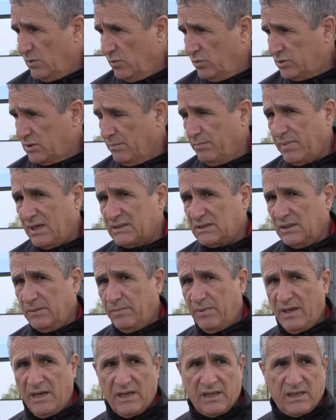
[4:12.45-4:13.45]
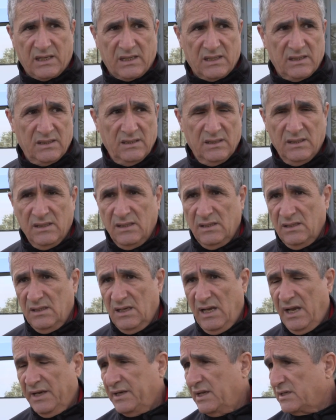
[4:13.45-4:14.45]
وتم اختبار
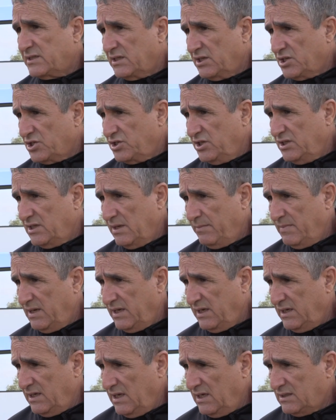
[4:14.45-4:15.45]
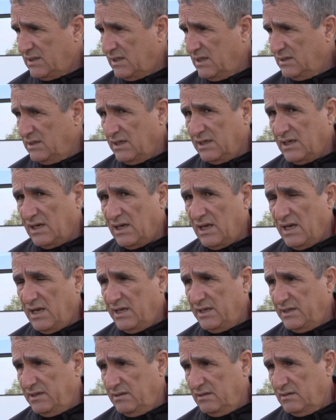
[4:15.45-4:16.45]
عناصر جديده من الاناث لدينا
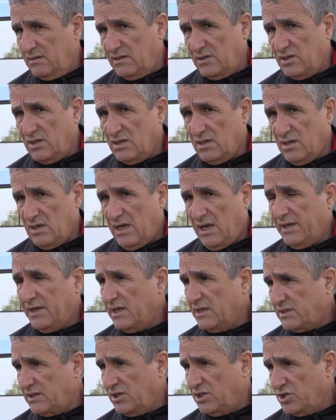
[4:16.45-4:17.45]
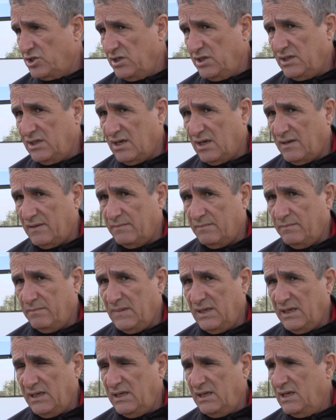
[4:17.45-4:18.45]
الان عناصر جديده
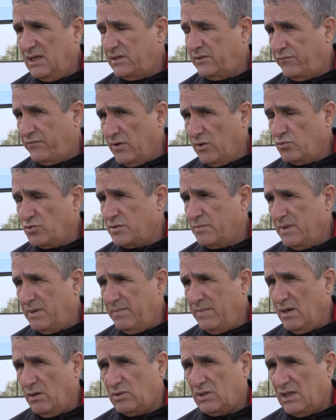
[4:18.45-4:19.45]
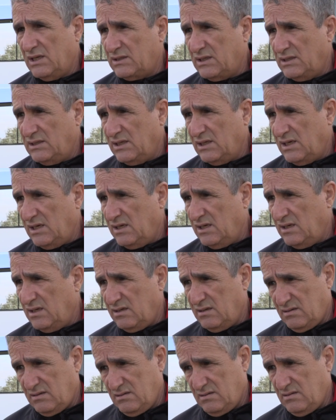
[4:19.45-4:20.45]
من الاناث فوج من 103
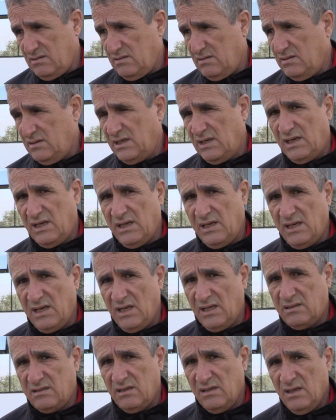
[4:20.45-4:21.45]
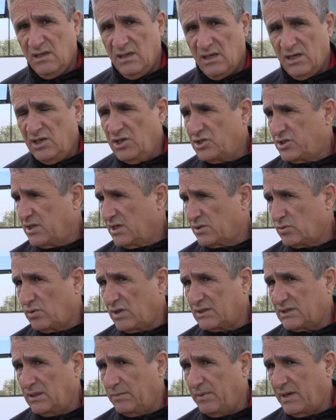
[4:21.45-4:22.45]
ديال ديال الاناث اللي اجتازوا
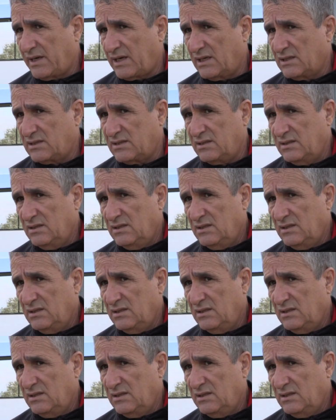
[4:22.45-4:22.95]
الاختبارات